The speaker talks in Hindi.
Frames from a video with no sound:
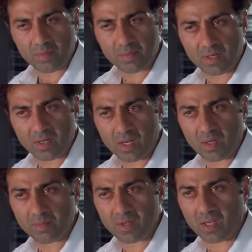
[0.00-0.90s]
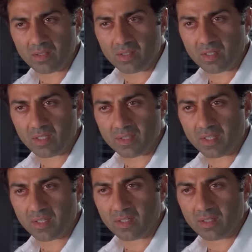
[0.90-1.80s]
आपका नाम याद रखा
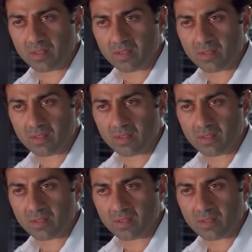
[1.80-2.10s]
जाएगा